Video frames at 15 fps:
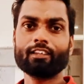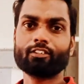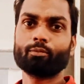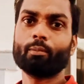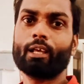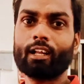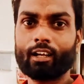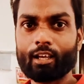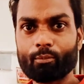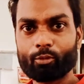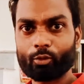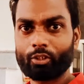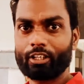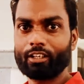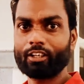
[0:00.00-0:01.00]
हाय गाइस
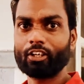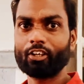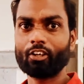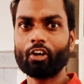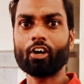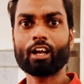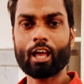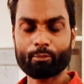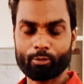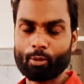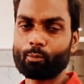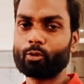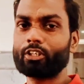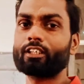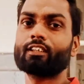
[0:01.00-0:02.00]
मेरा नाम सुधीर है और
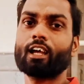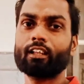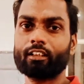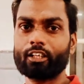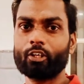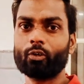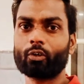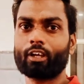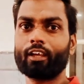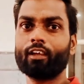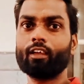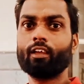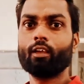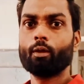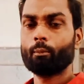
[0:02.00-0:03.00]
आप सब मुझे जानते ही
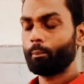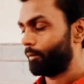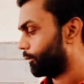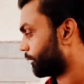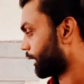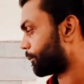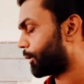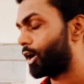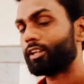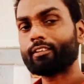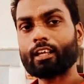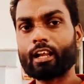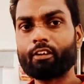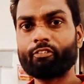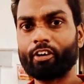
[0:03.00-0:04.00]
होंगे यहाँ पे
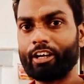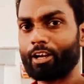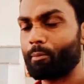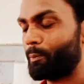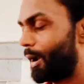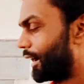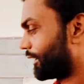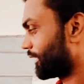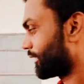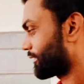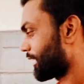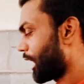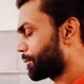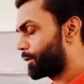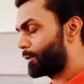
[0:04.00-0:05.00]
बहुत सारे फ्रीडम फाइटर्स